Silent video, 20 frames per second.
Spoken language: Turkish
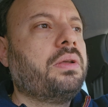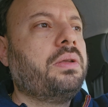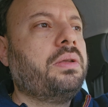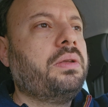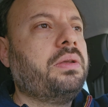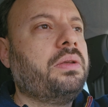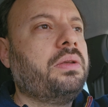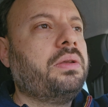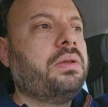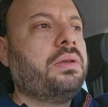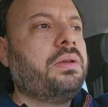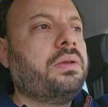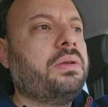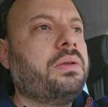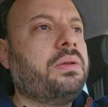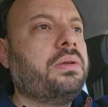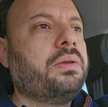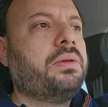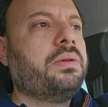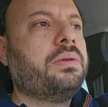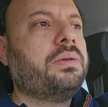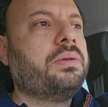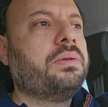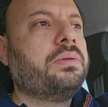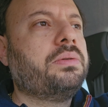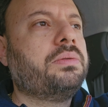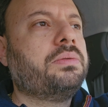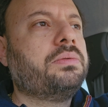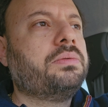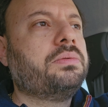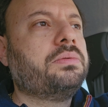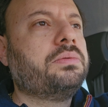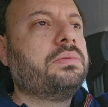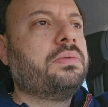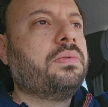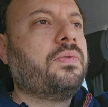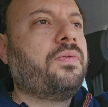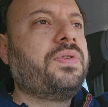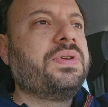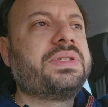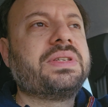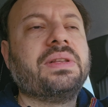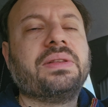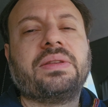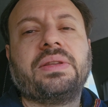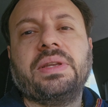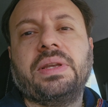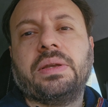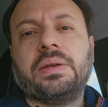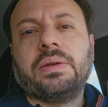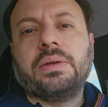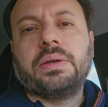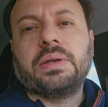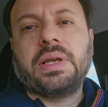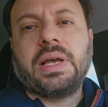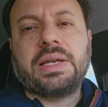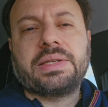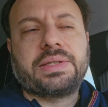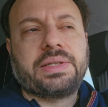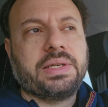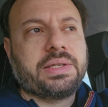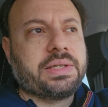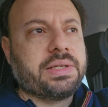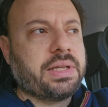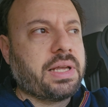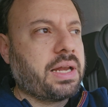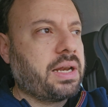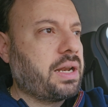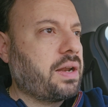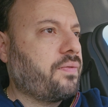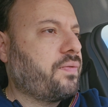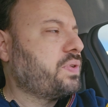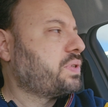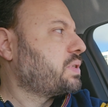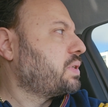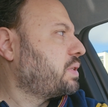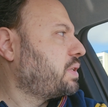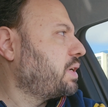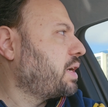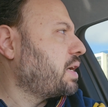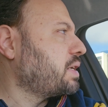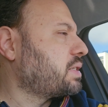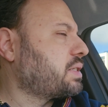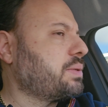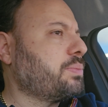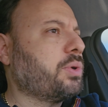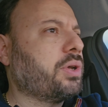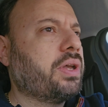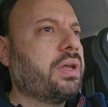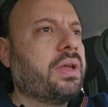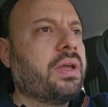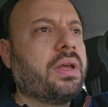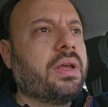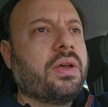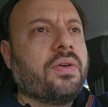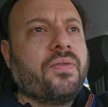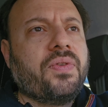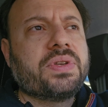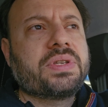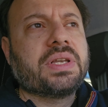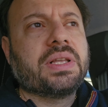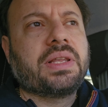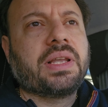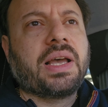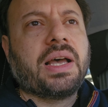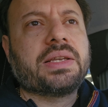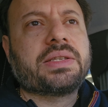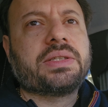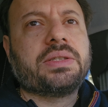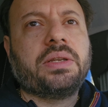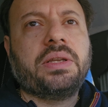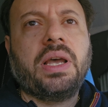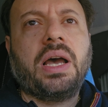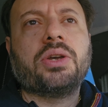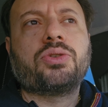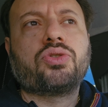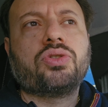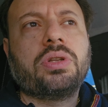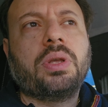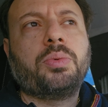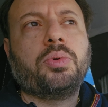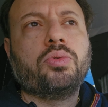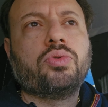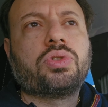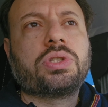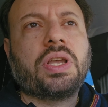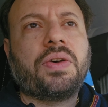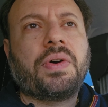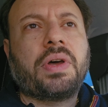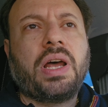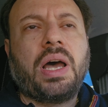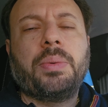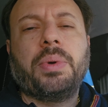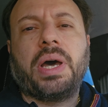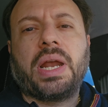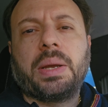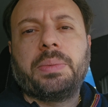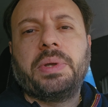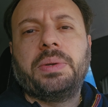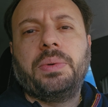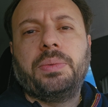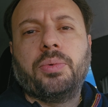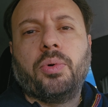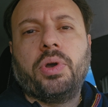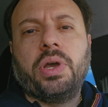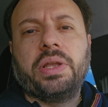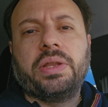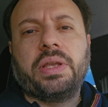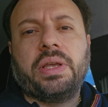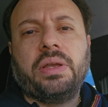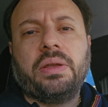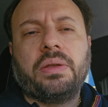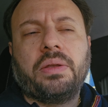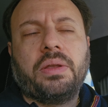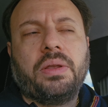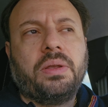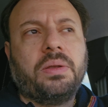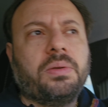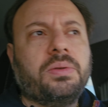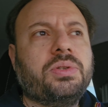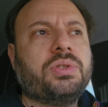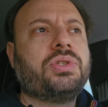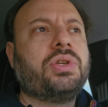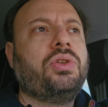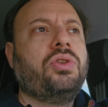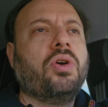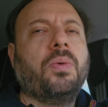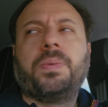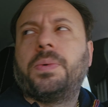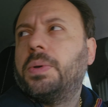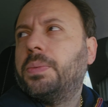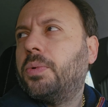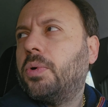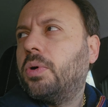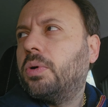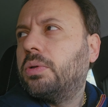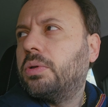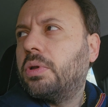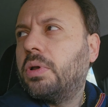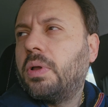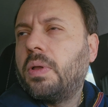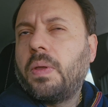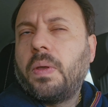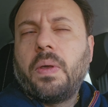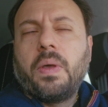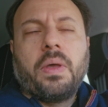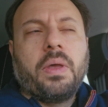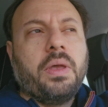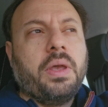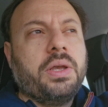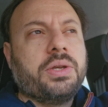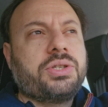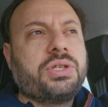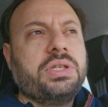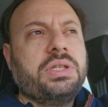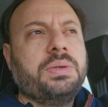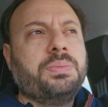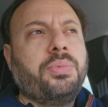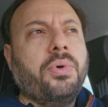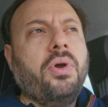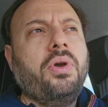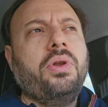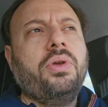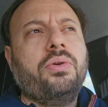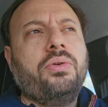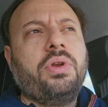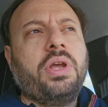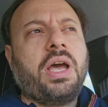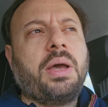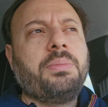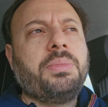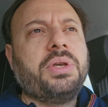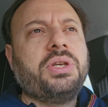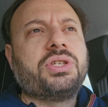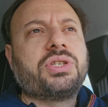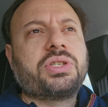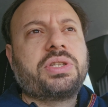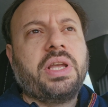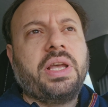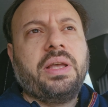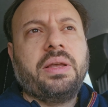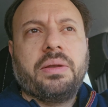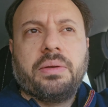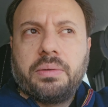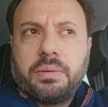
Ee, fısıltı gazetesi derler. Fısıltı gazetesi mi? Fısıltı gazetesi. Ya şurada bir usta var abi arabayı bir boyadı. Cillop gibi oldu. E şimdi böyle yürüyen bir işte